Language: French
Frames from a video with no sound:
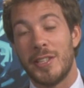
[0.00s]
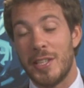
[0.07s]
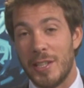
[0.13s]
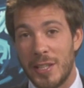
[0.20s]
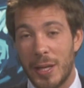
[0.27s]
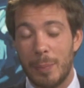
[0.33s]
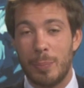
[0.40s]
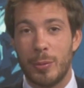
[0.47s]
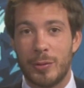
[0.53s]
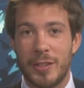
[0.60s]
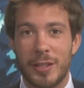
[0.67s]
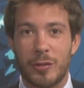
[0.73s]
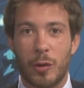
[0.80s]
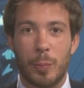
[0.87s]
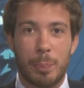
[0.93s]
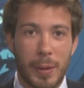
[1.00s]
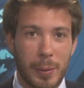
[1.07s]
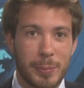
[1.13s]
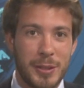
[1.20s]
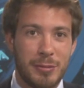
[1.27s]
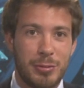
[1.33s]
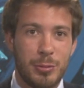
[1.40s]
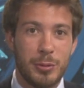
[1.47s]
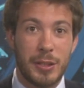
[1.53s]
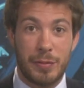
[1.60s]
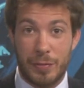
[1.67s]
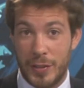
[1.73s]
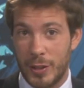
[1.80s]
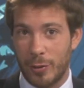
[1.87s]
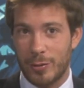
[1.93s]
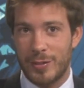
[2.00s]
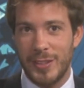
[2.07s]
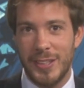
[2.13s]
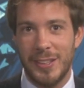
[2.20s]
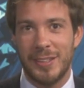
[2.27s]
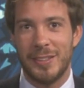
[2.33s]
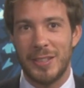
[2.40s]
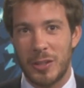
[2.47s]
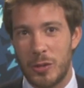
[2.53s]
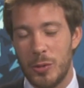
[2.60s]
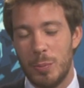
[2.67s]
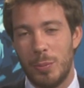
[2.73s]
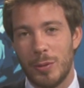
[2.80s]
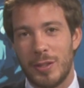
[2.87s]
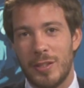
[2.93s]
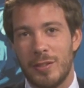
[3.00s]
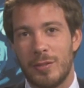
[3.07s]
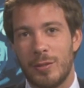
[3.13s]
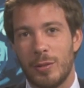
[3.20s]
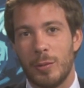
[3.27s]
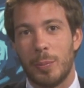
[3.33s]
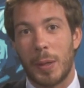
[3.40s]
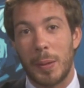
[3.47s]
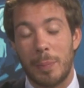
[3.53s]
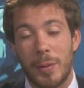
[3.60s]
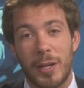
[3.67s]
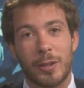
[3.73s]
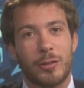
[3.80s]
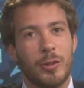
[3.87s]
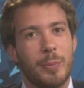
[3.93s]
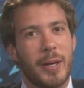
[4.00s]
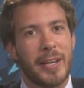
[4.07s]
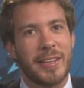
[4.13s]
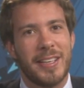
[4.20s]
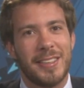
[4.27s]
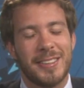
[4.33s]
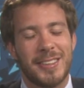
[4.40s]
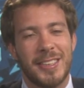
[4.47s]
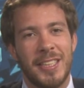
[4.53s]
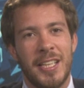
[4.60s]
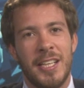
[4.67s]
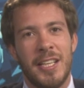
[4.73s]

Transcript: Il y a peut-être parmi vous des fiancés, des couples qui se préparent au mariage.